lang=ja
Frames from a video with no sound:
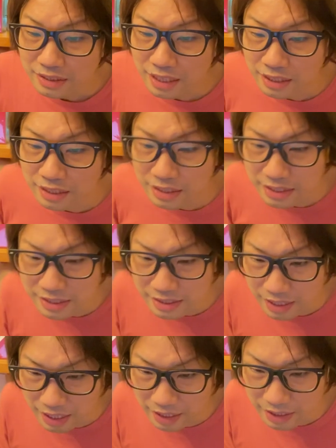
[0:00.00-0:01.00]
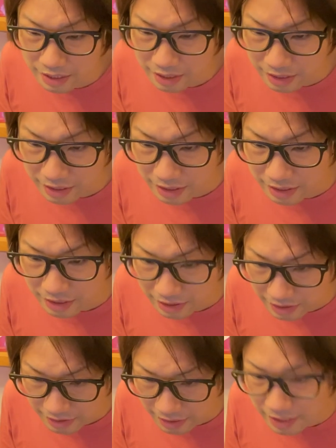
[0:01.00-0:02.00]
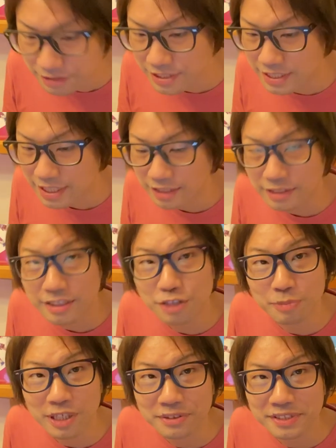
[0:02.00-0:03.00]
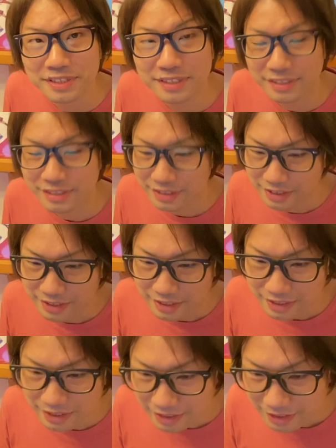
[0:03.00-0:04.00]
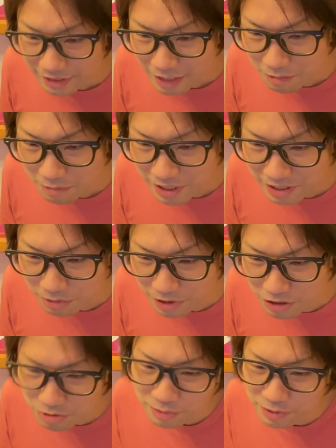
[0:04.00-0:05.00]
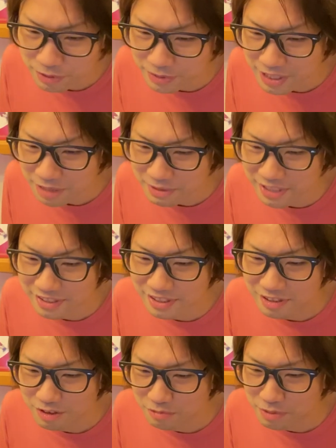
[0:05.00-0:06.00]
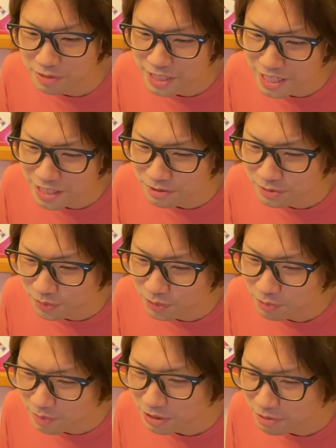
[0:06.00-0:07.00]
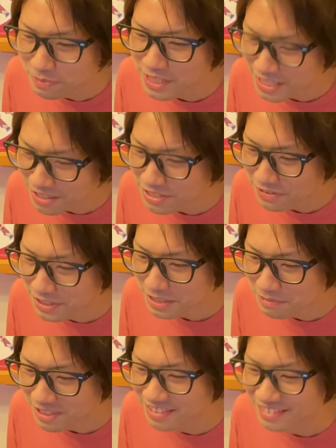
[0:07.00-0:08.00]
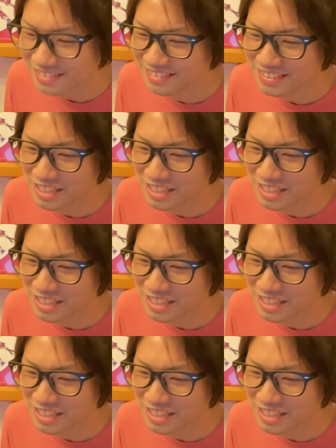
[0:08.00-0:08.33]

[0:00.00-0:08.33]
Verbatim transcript: 高久坂口さん、いつもありがとうございます。段原さん、お誕生日おめでとうございます。ビビナイの底のパートめちゃくちゃわかります。